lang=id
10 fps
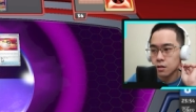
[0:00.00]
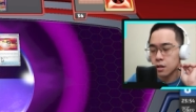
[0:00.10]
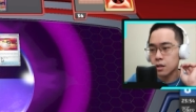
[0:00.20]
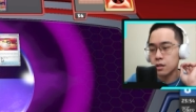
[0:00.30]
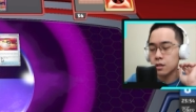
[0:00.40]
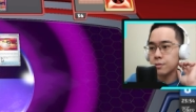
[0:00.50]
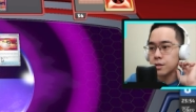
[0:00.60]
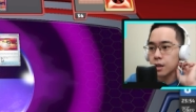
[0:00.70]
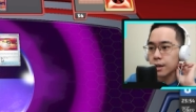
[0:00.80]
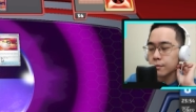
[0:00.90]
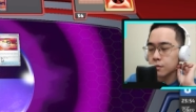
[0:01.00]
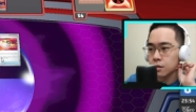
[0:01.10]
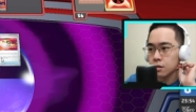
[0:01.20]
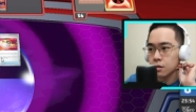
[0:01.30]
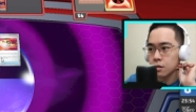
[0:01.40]
karena dia bisa nggak
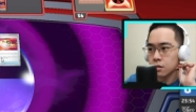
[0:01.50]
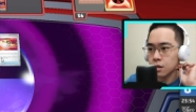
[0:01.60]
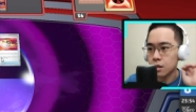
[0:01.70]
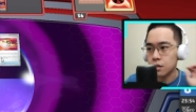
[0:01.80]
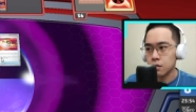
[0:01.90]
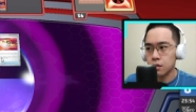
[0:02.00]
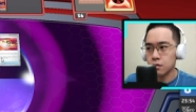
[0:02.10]
uh, eh, dengan